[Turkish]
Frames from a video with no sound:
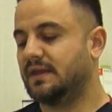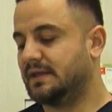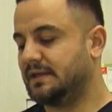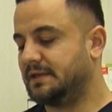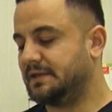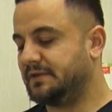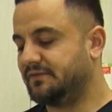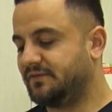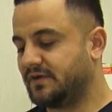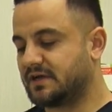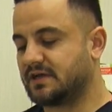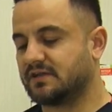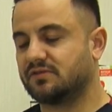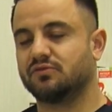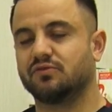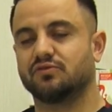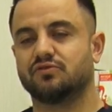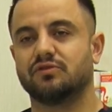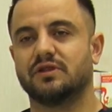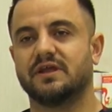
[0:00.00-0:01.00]
E, fakat
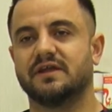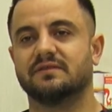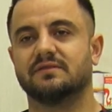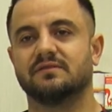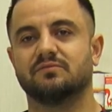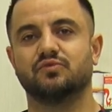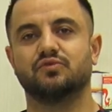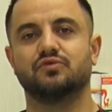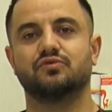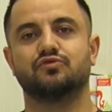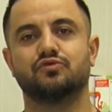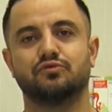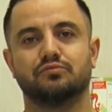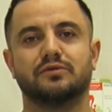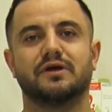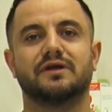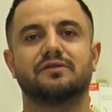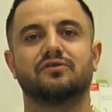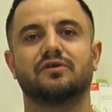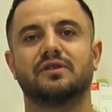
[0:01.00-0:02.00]
dökülen bu
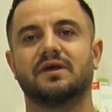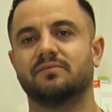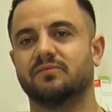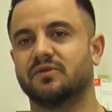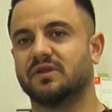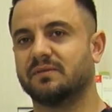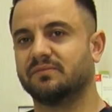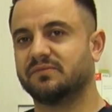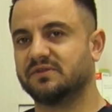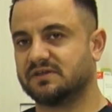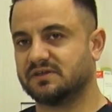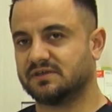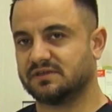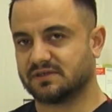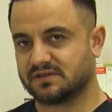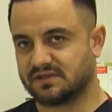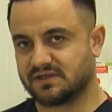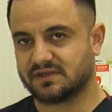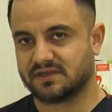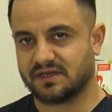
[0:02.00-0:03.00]
kumlar dönem dönem
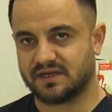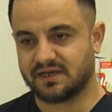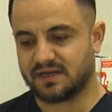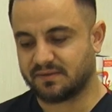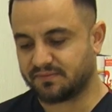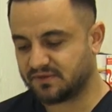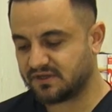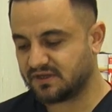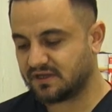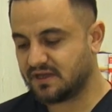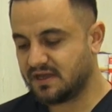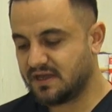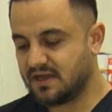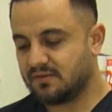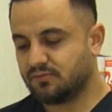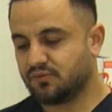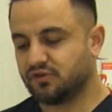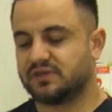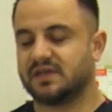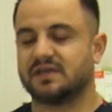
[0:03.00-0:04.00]
tıkanıklıklar yaptı.
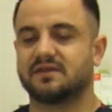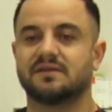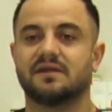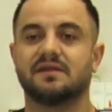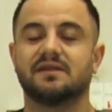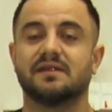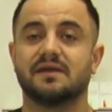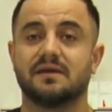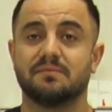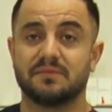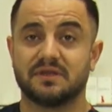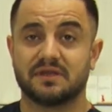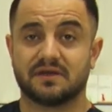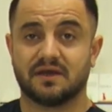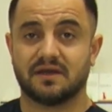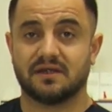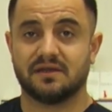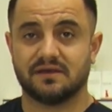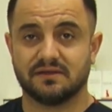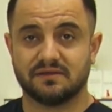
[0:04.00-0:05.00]
Bu tekrarlayan bir
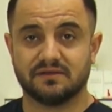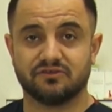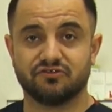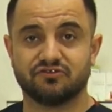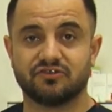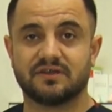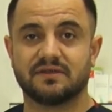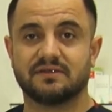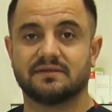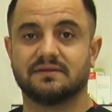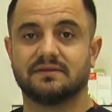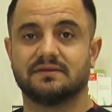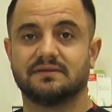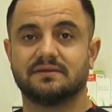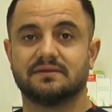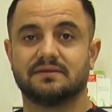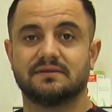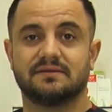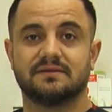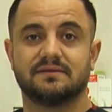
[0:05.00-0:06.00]
hal alınca e,
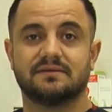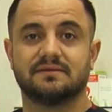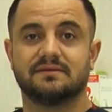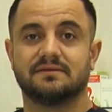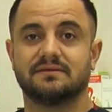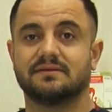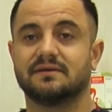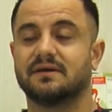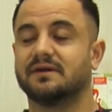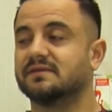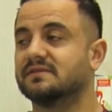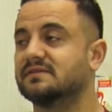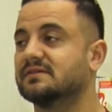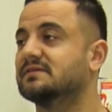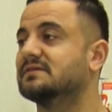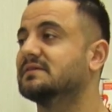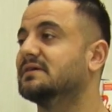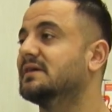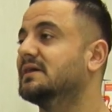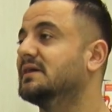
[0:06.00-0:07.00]
artık
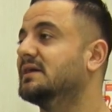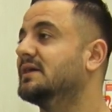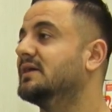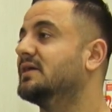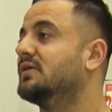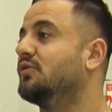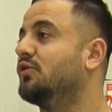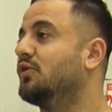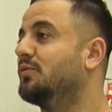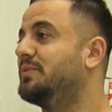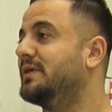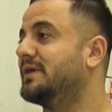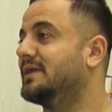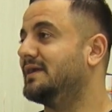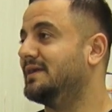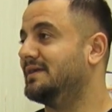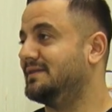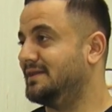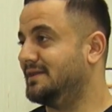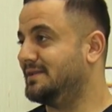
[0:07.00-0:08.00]
opere
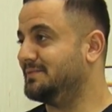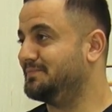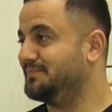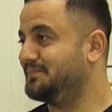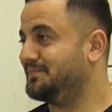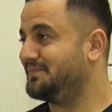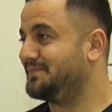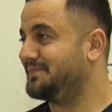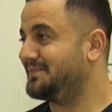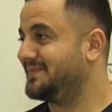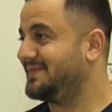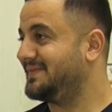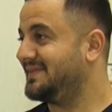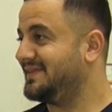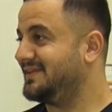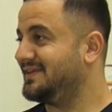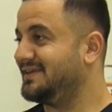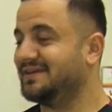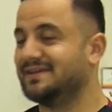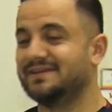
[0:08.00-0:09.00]
edelim
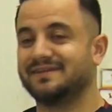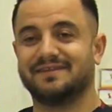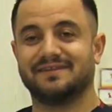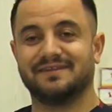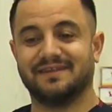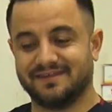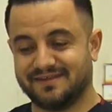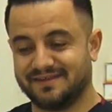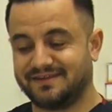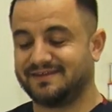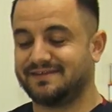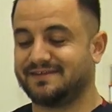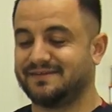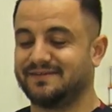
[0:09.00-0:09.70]
istedik.